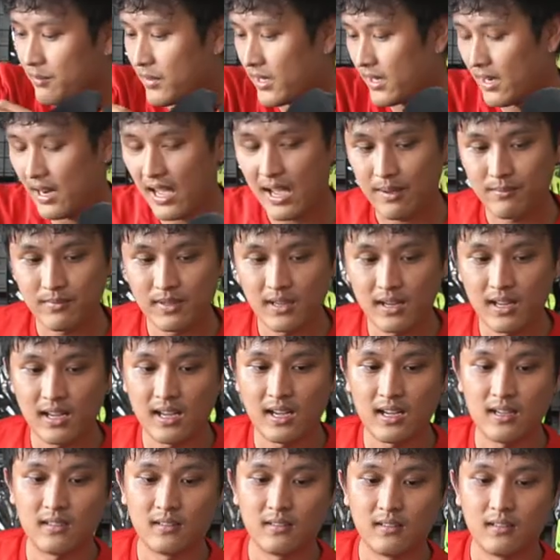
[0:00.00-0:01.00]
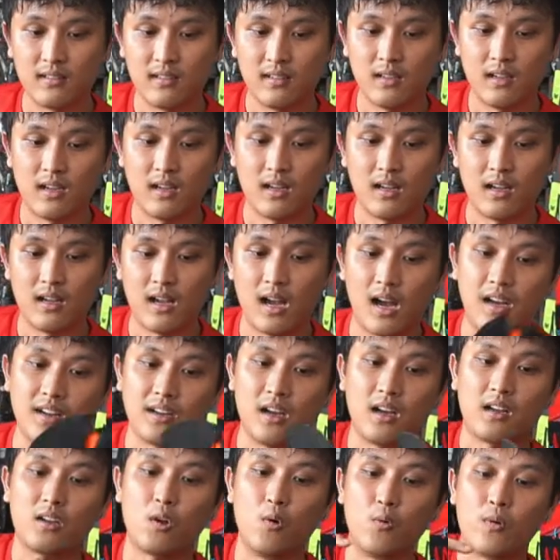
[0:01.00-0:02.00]
mình làm đó là à, ở
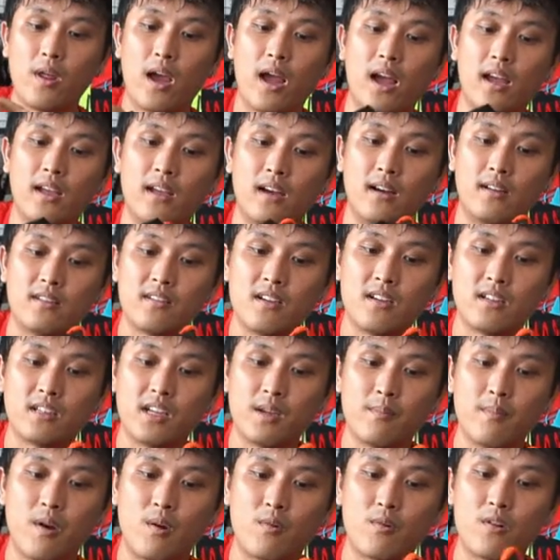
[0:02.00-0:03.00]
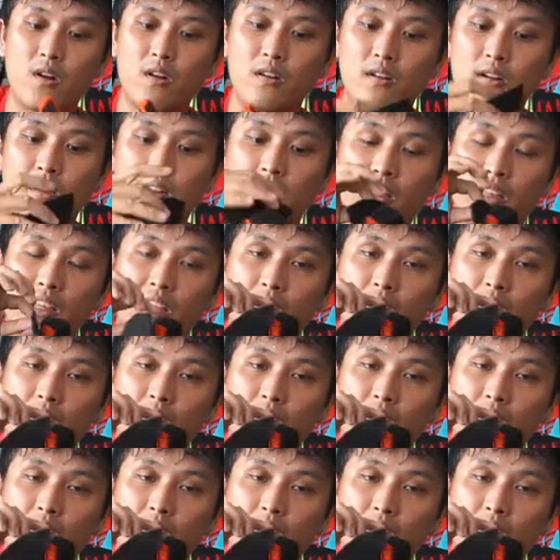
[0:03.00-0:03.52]
cụ thể ở trên cái mẫu nón này thì